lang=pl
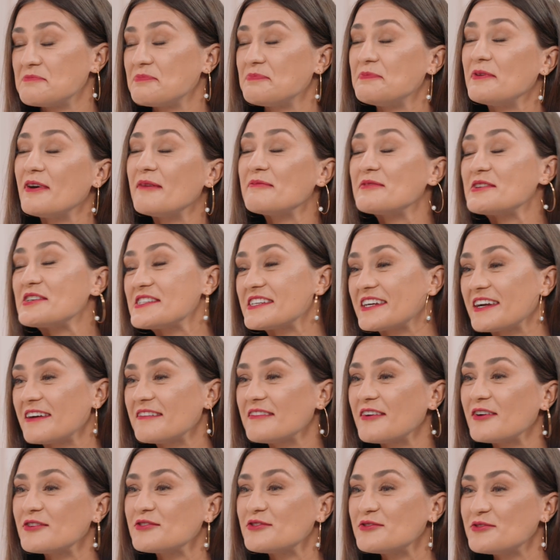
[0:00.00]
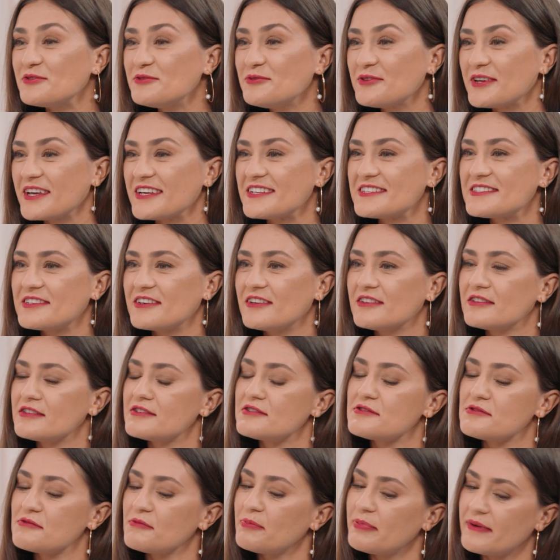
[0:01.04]
Byłam też ciekawa od drugiej
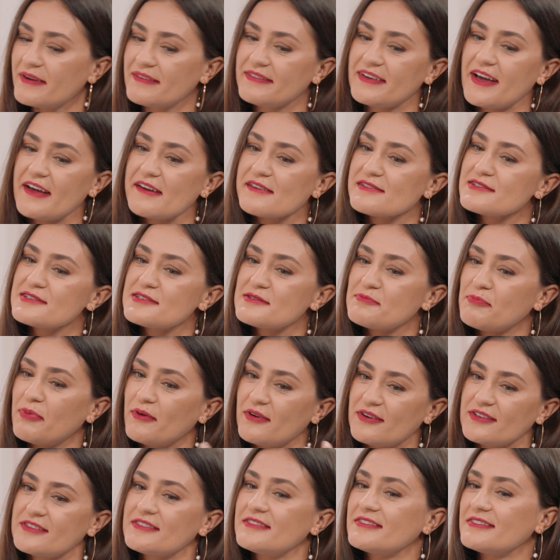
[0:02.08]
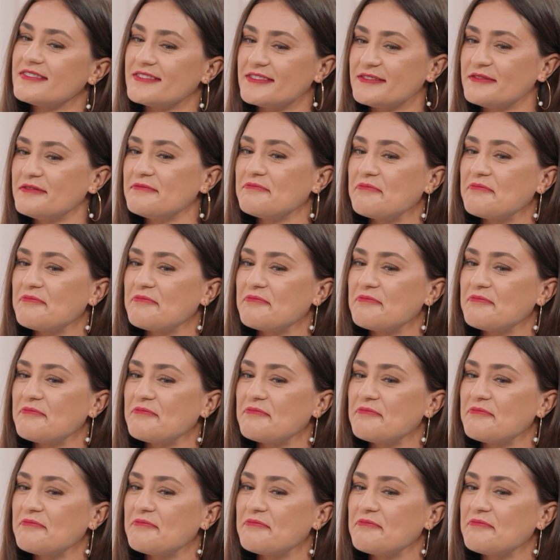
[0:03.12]
strony, czy uprawiając sport y,